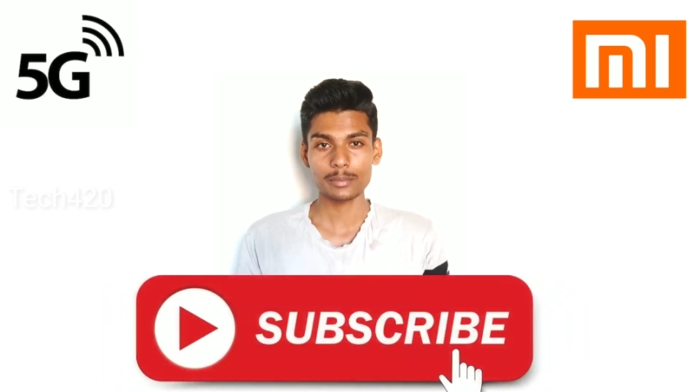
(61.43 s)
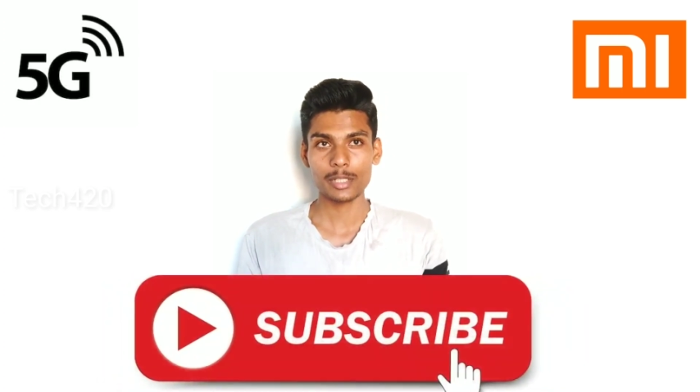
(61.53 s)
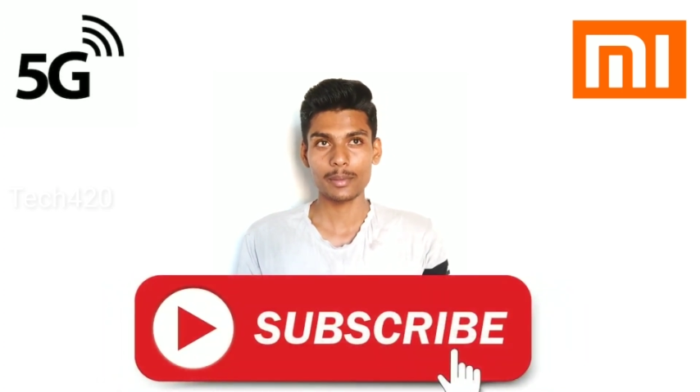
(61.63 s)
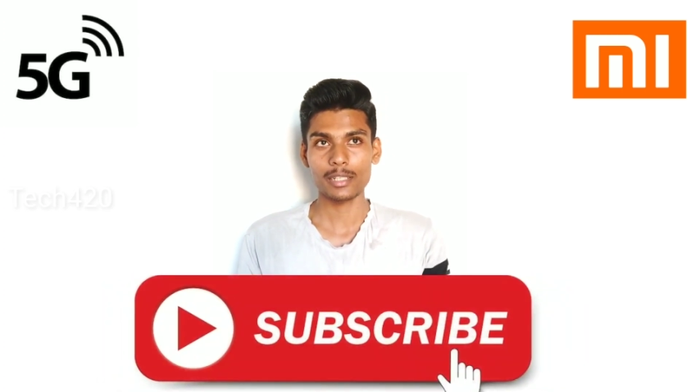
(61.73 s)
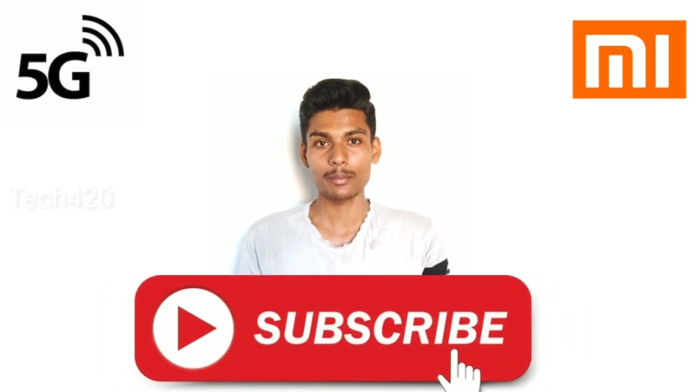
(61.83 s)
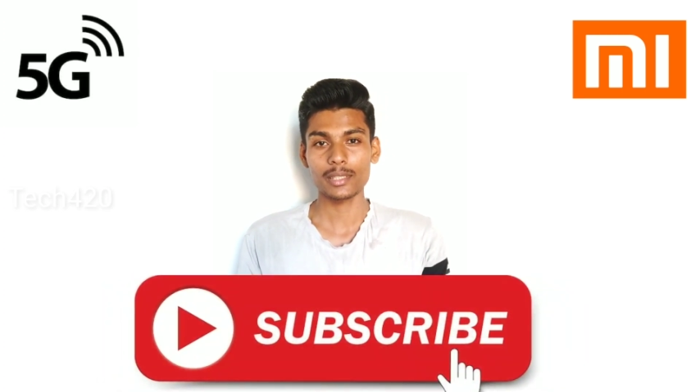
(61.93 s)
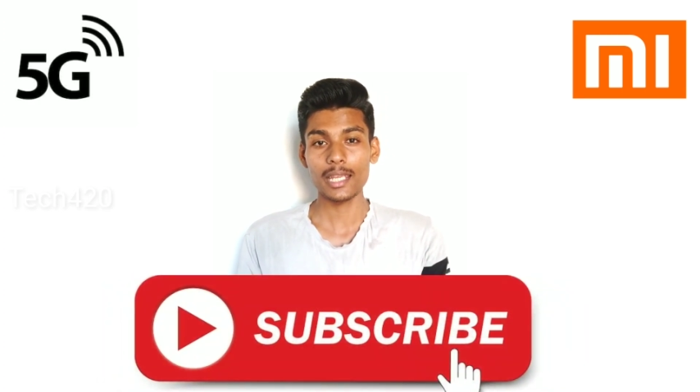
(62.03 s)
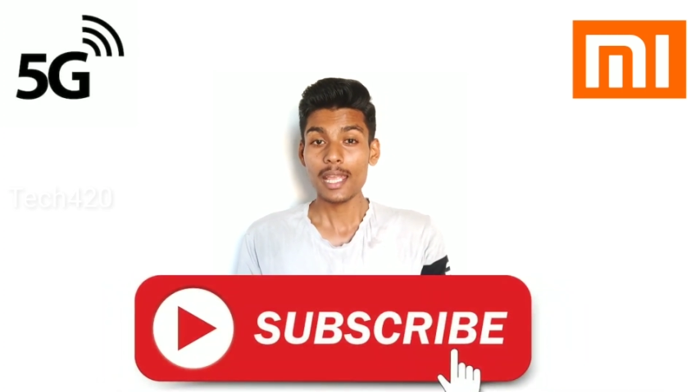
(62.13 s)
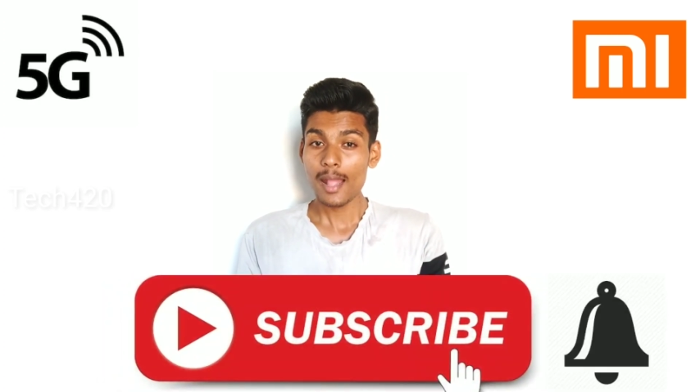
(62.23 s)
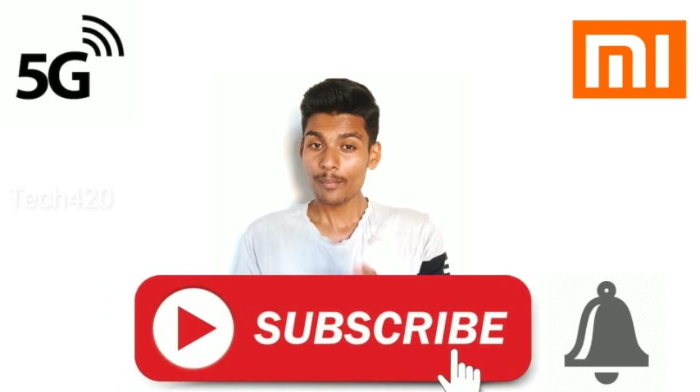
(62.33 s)
சப்ஸ்கிரைப் பண்ணி
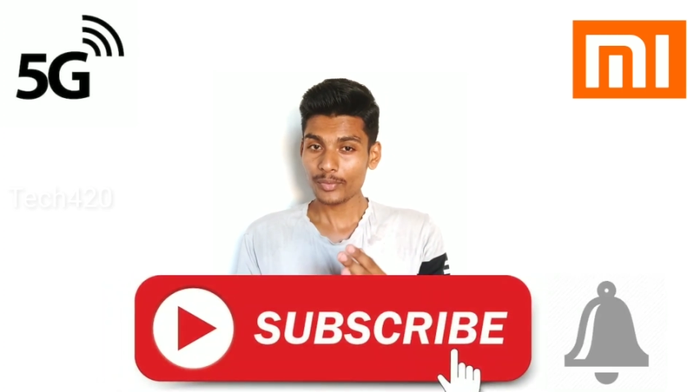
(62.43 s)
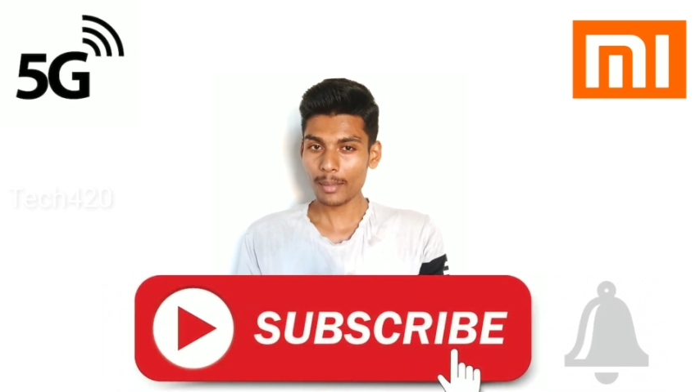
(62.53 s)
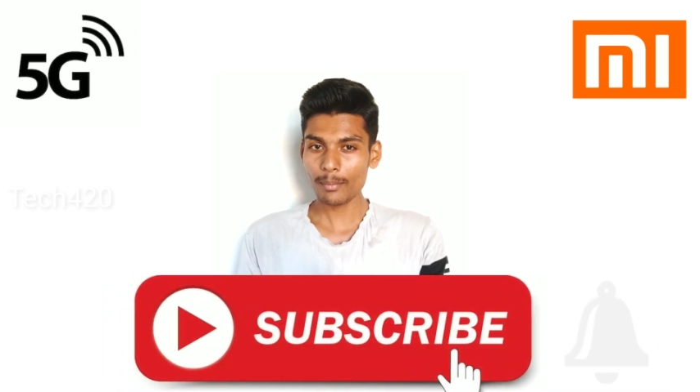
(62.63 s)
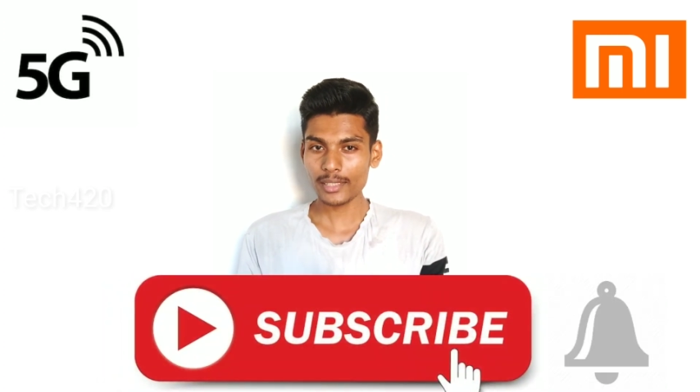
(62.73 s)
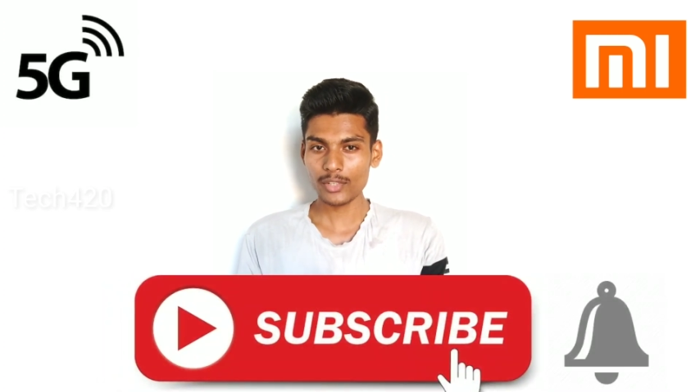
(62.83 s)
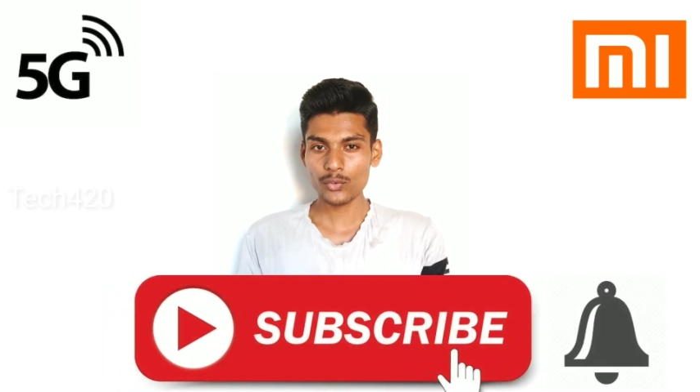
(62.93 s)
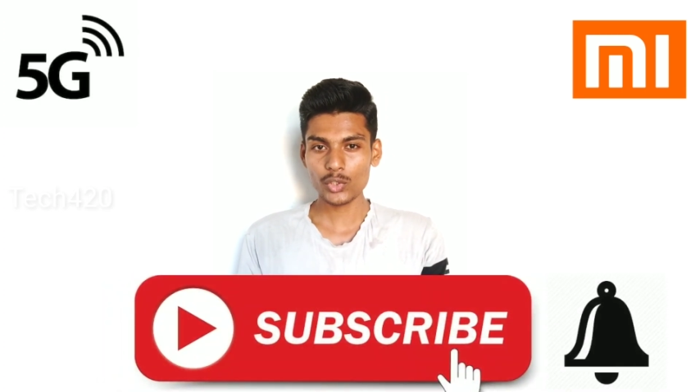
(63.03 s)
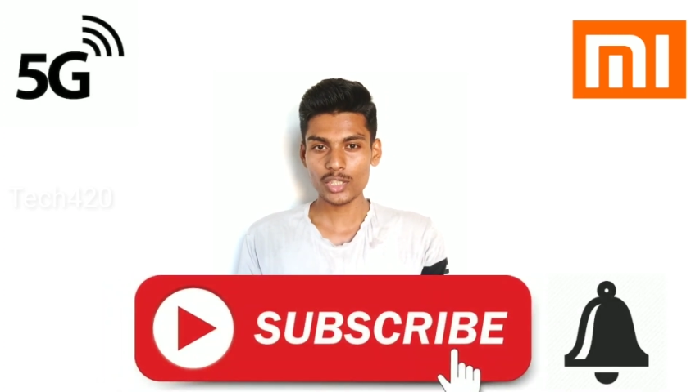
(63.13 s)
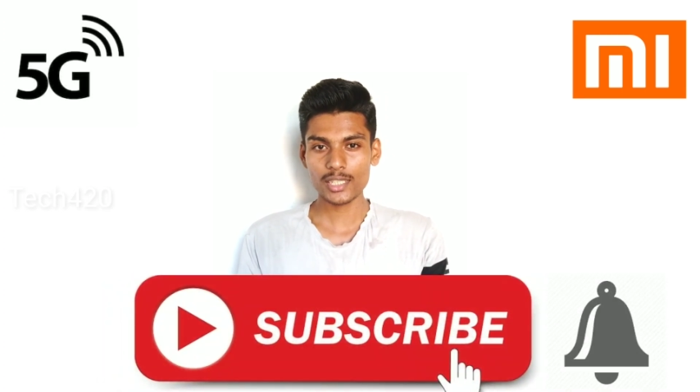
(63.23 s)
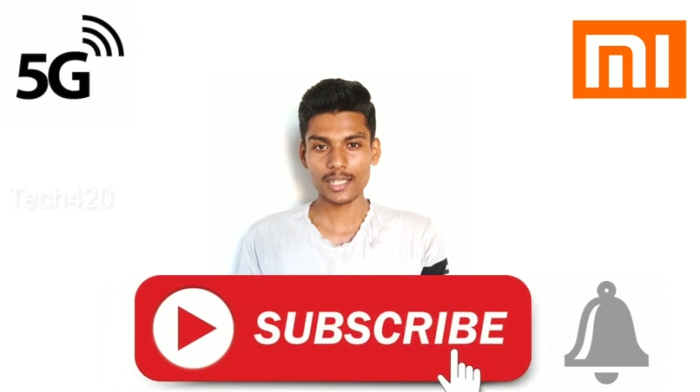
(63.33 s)
அமைத்தி நம்ம டெக் ஃபோர்
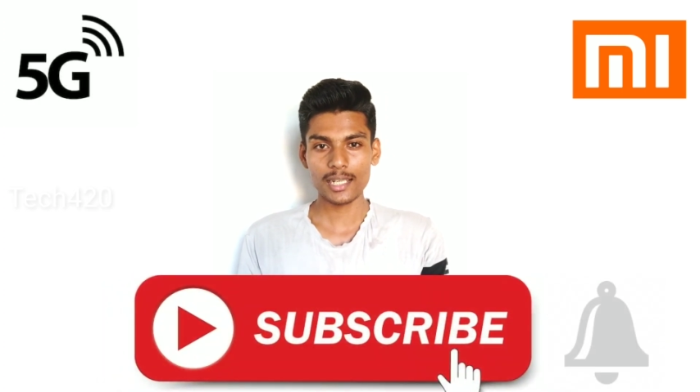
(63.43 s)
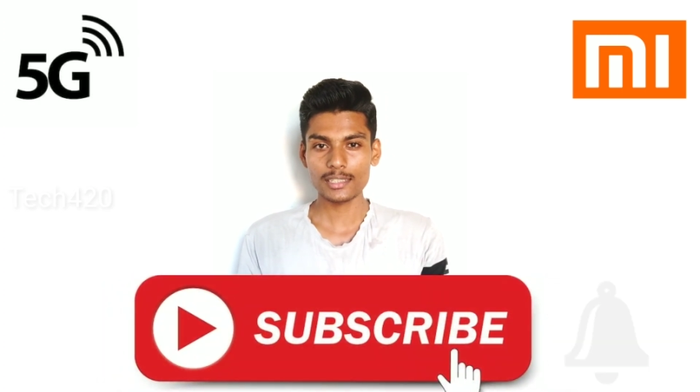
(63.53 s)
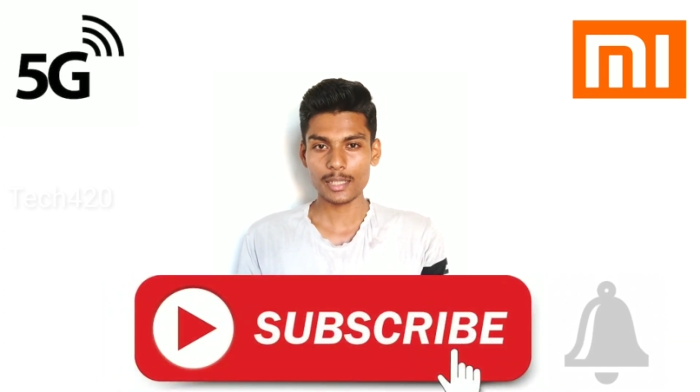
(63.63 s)
டுவெண்ட்டி சேனலை